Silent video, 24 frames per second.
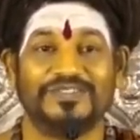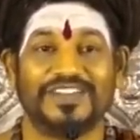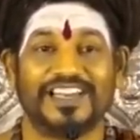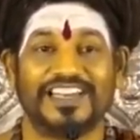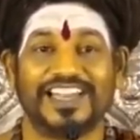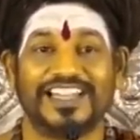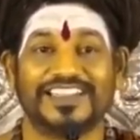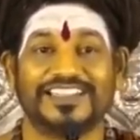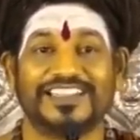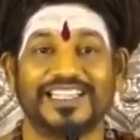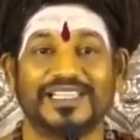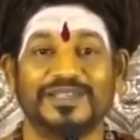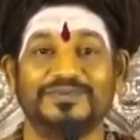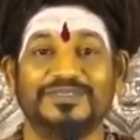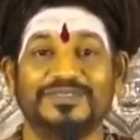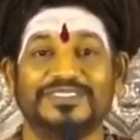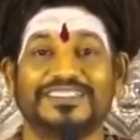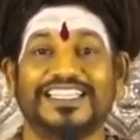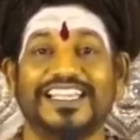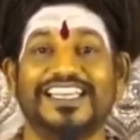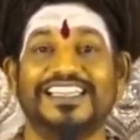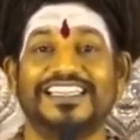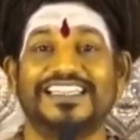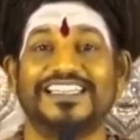வெள்ளத்தையும்
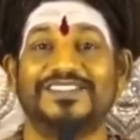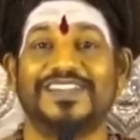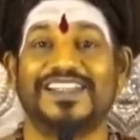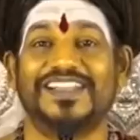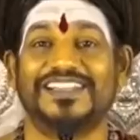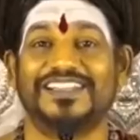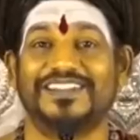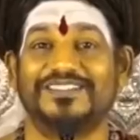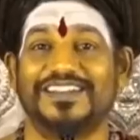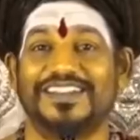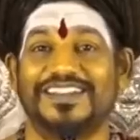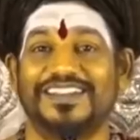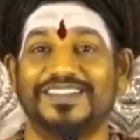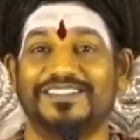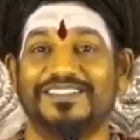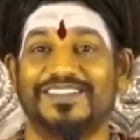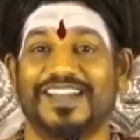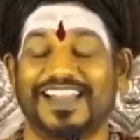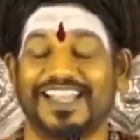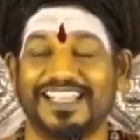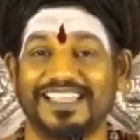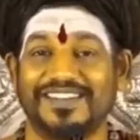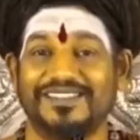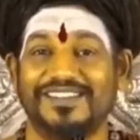சேர்த்து வைத்துவிட்டு
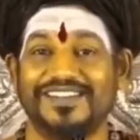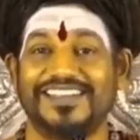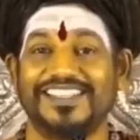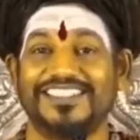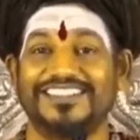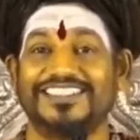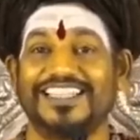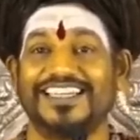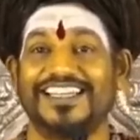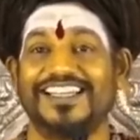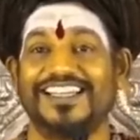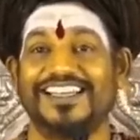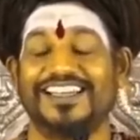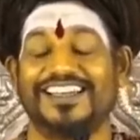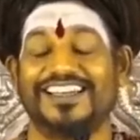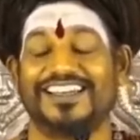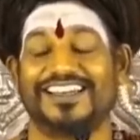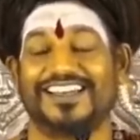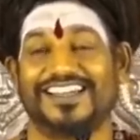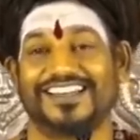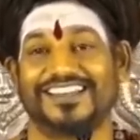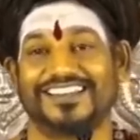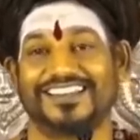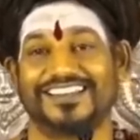வணங்கிவிட்டு
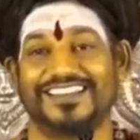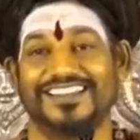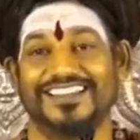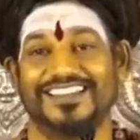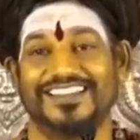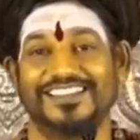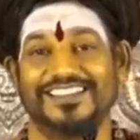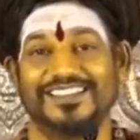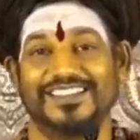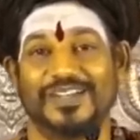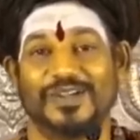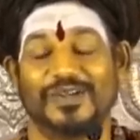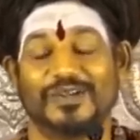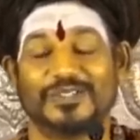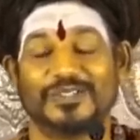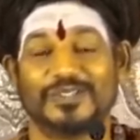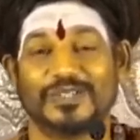செல்லுகின்றார் அவர்